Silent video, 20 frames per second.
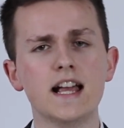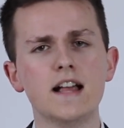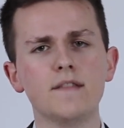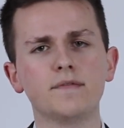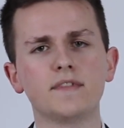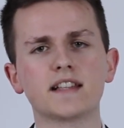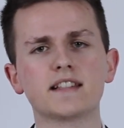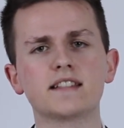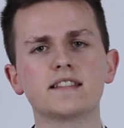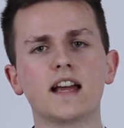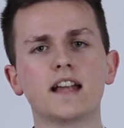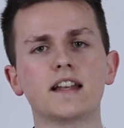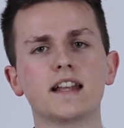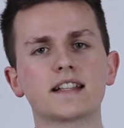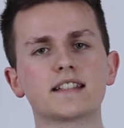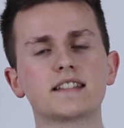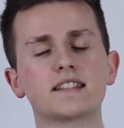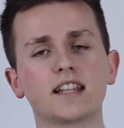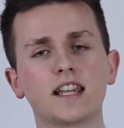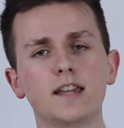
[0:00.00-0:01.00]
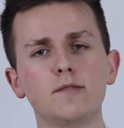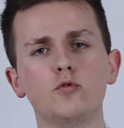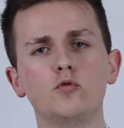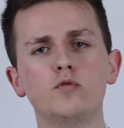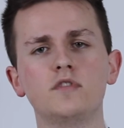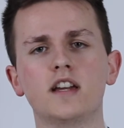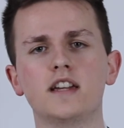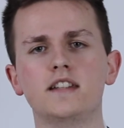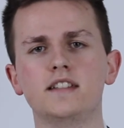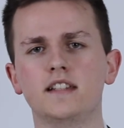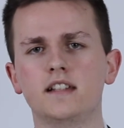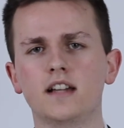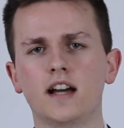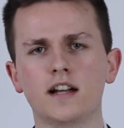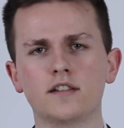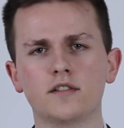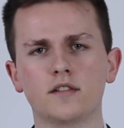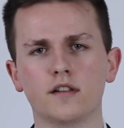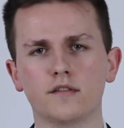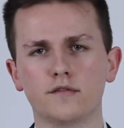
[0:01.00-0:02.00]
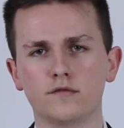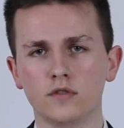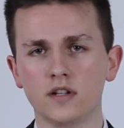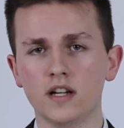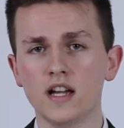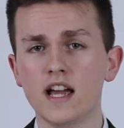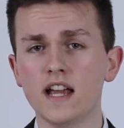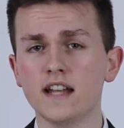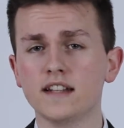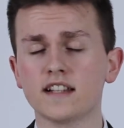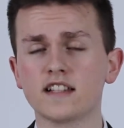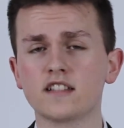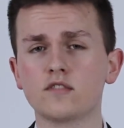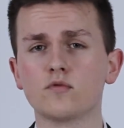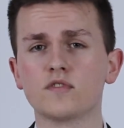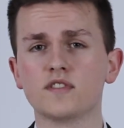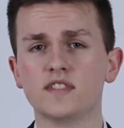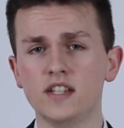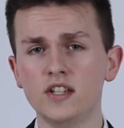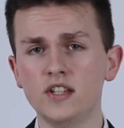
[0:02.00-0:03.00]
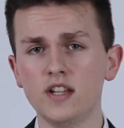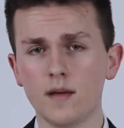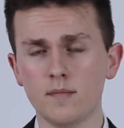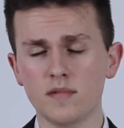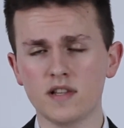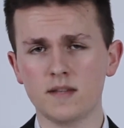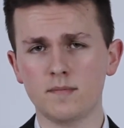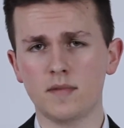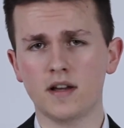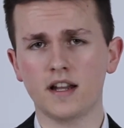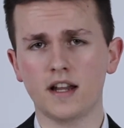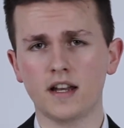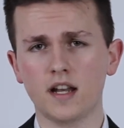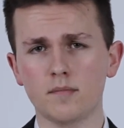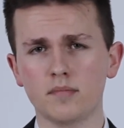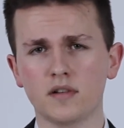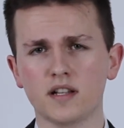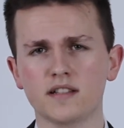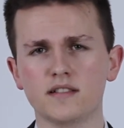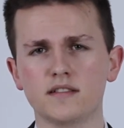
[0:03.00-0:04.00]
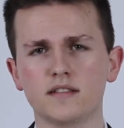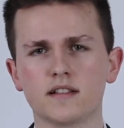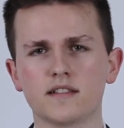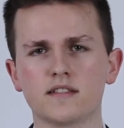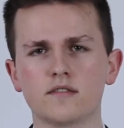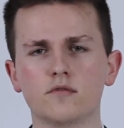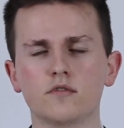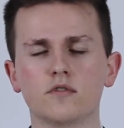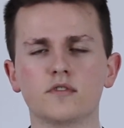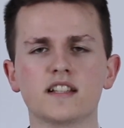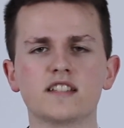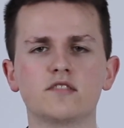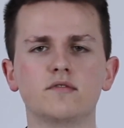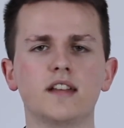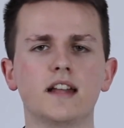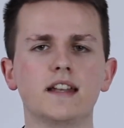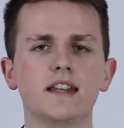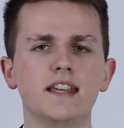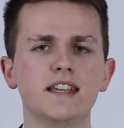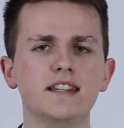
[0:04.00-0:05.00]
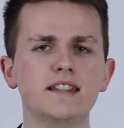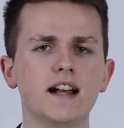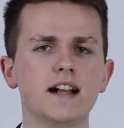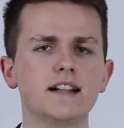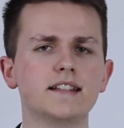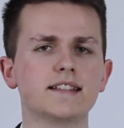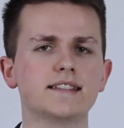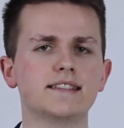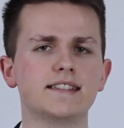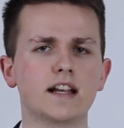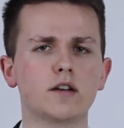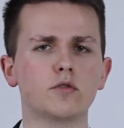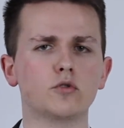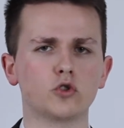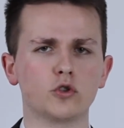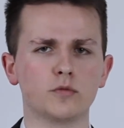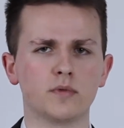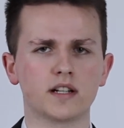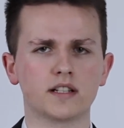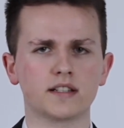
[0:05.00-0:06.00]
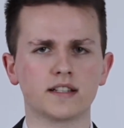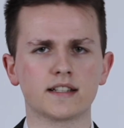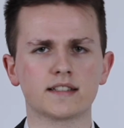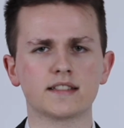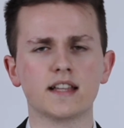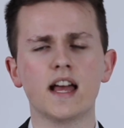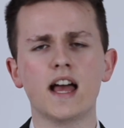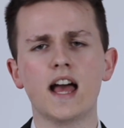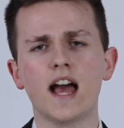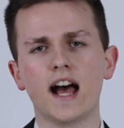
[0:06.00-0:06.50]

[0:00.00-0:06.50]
Das ist ein extrem guter Indikator dafür, dass du sicher bist bei deiner Präsentation und dass du deine Inhalte sehr gut rüberkriegst.